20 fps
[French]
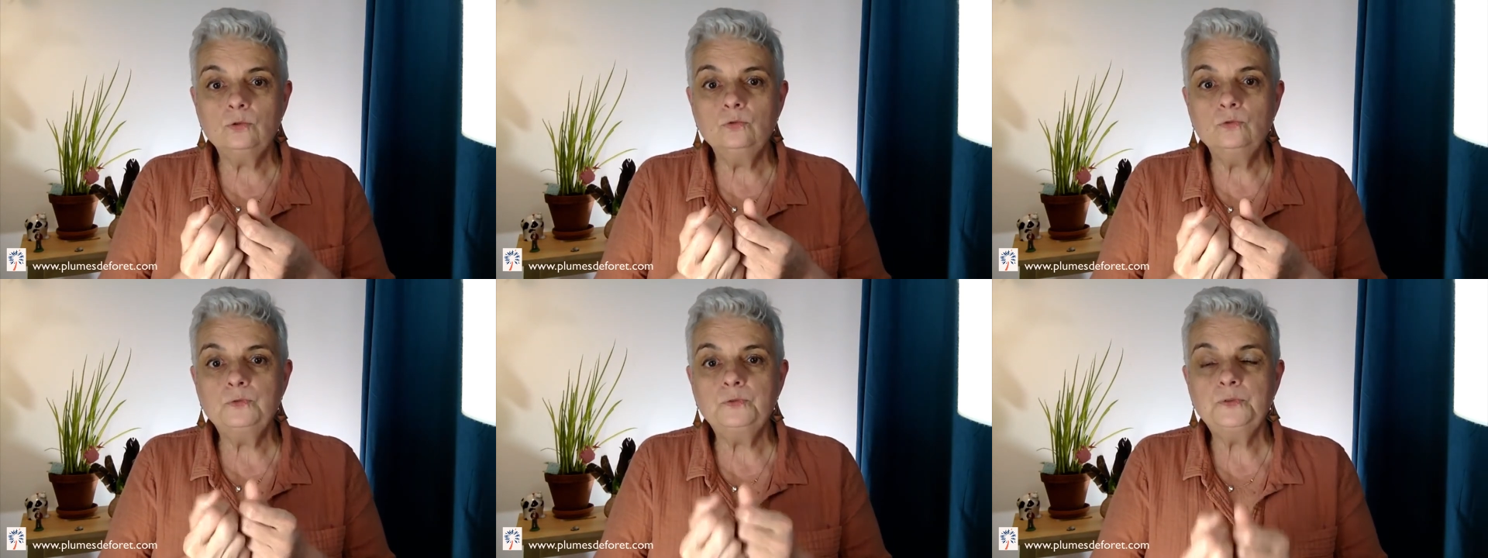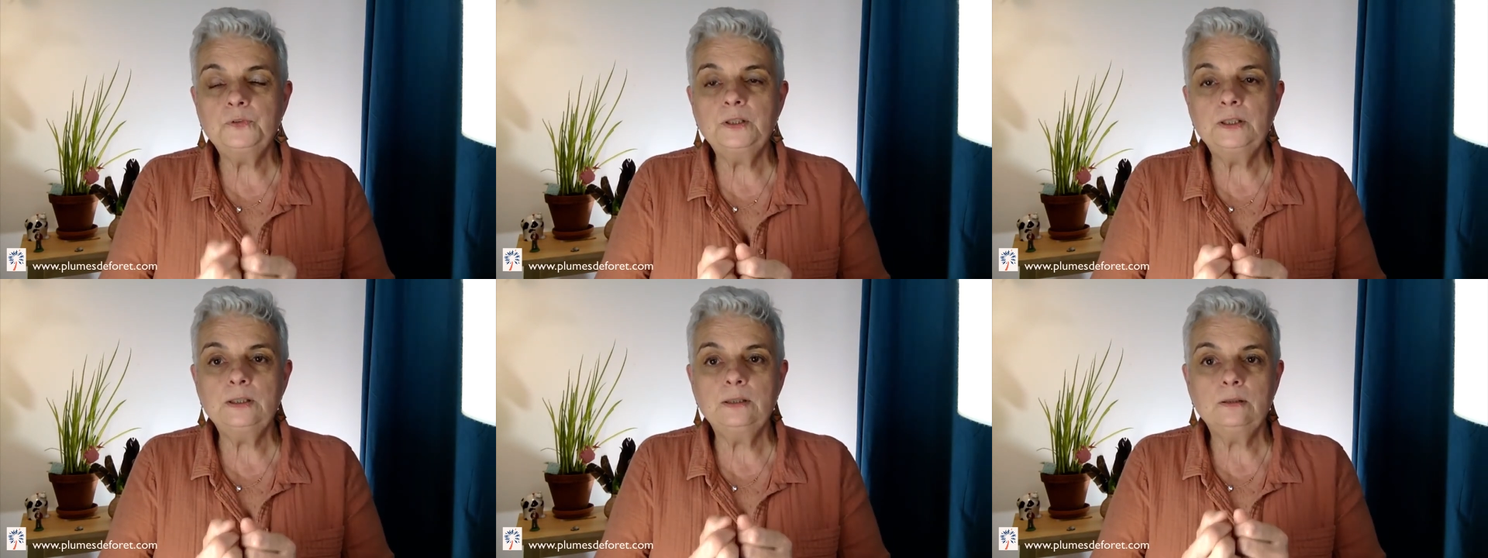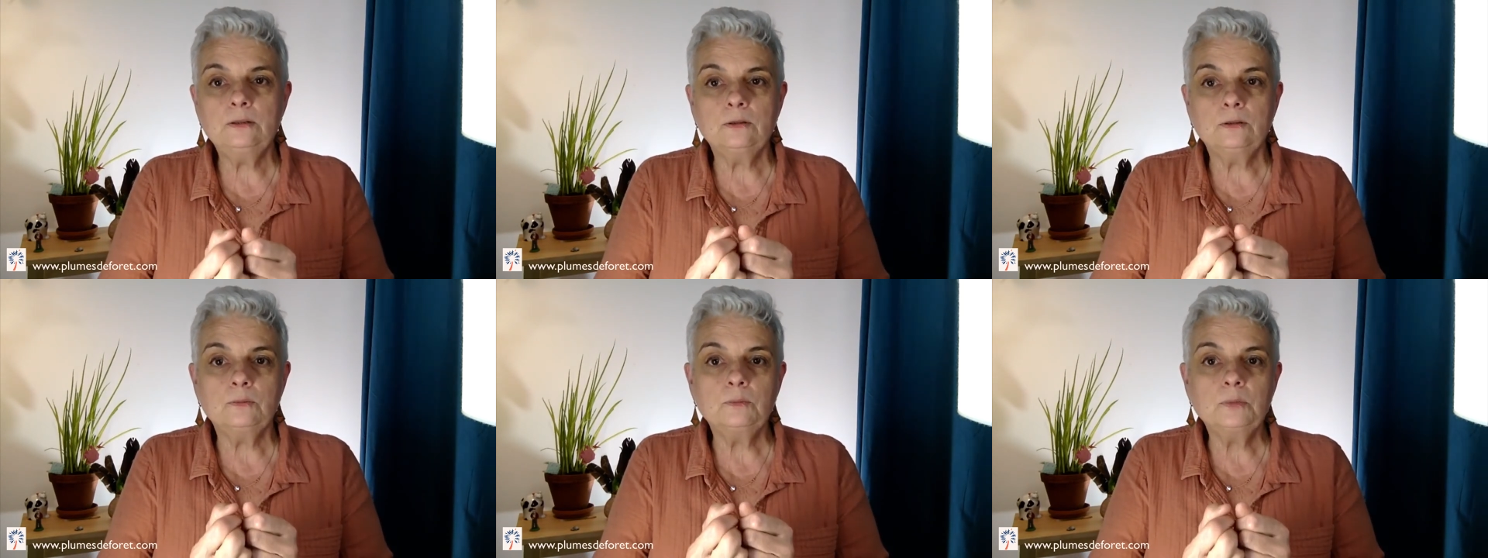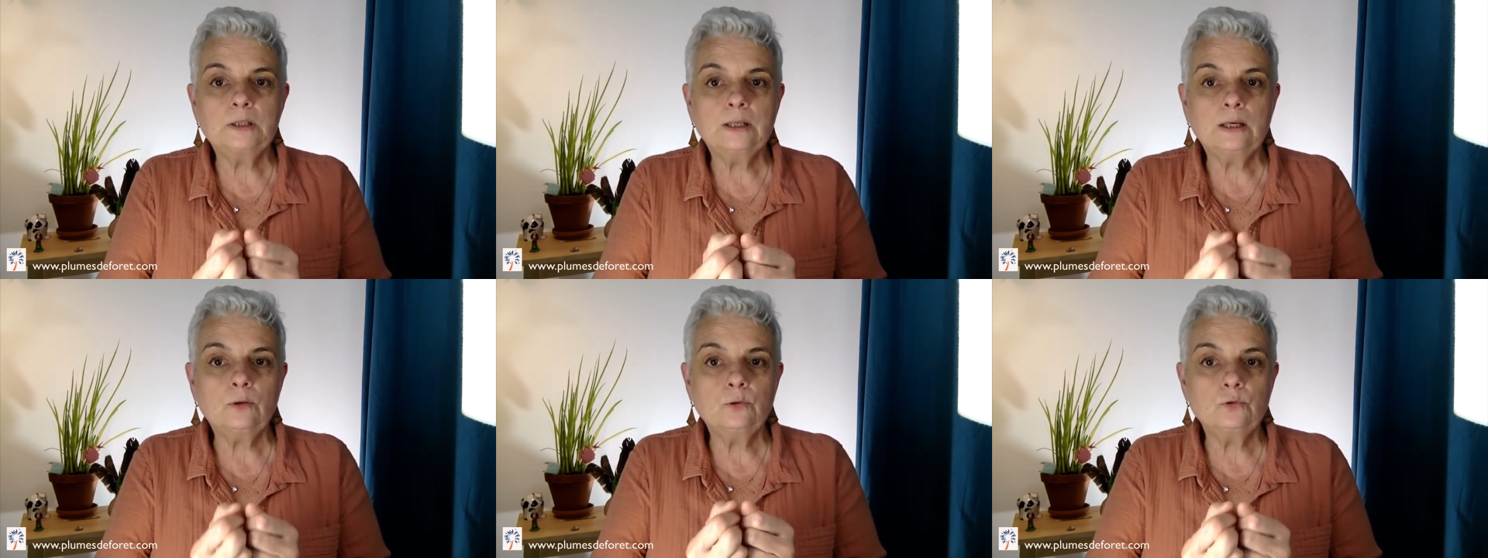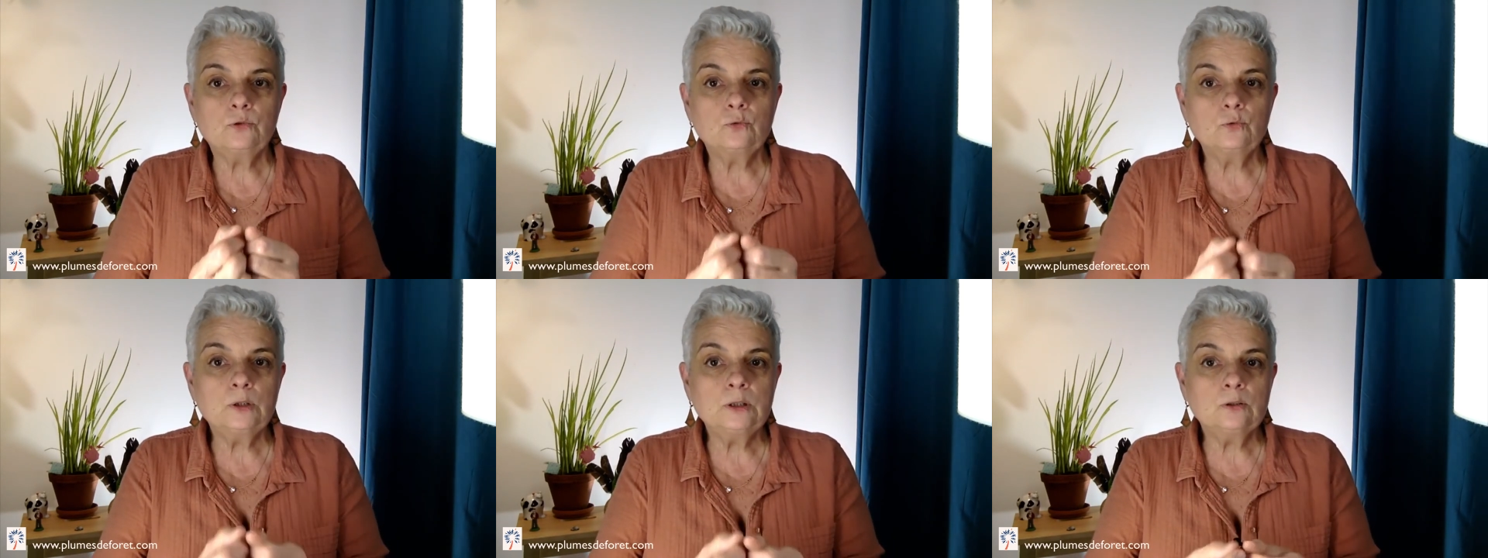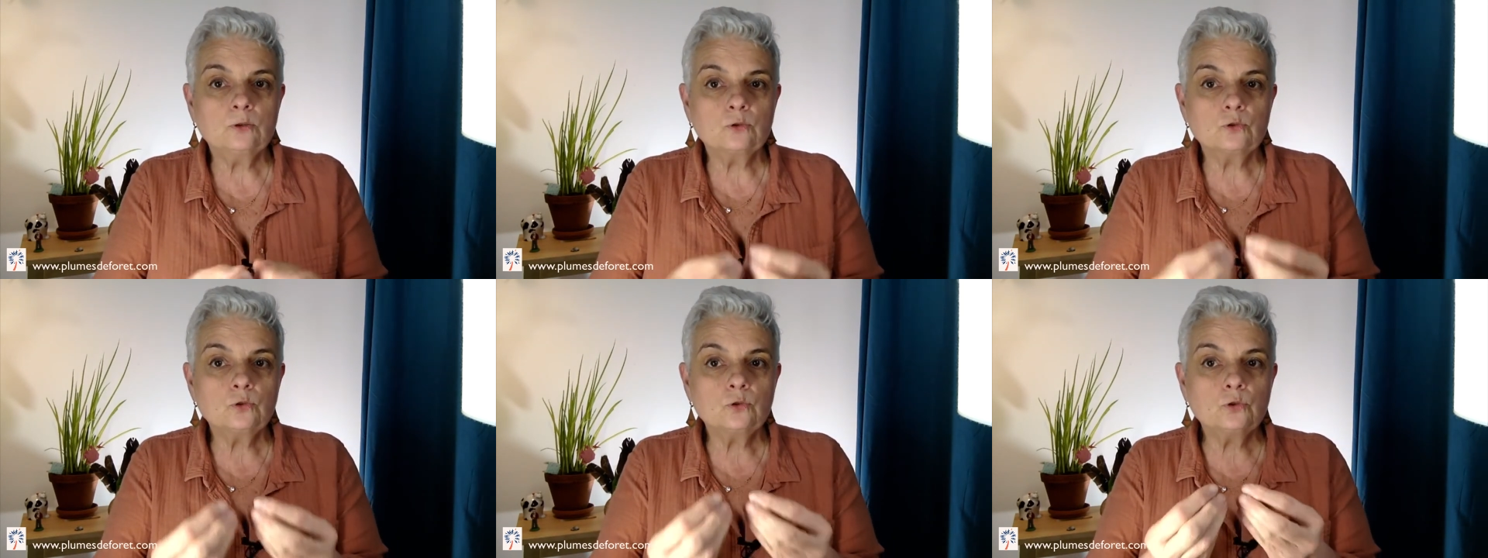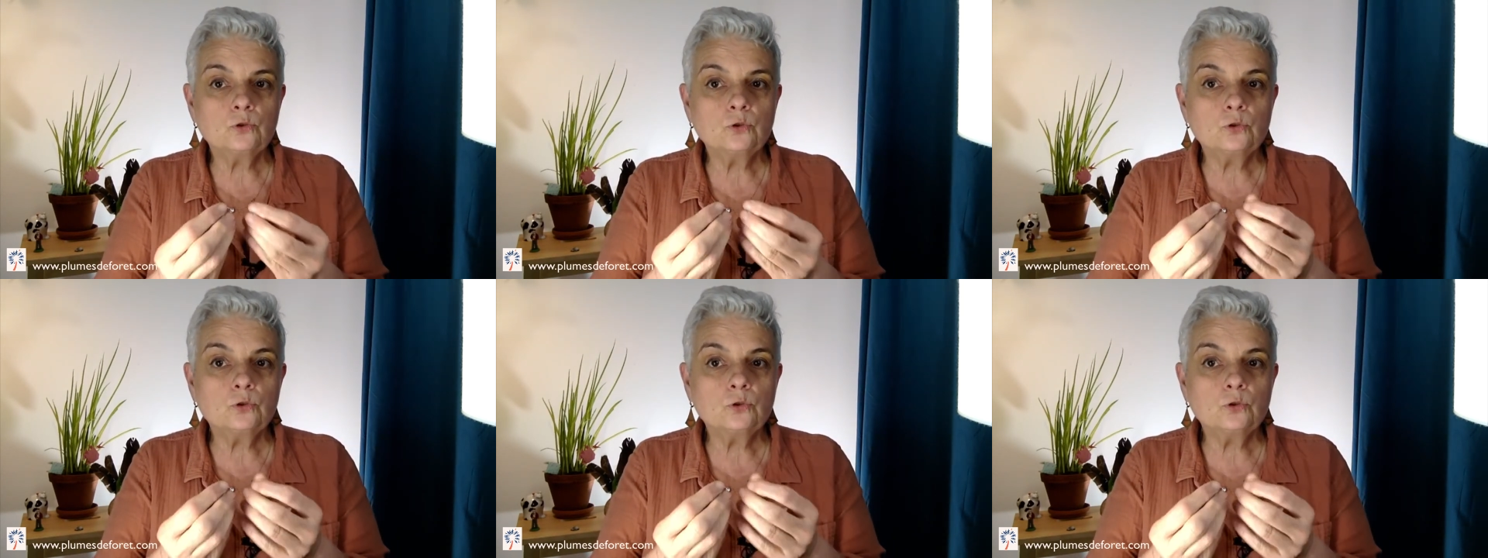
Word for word: nous fait euh, Mika Ozui dans ce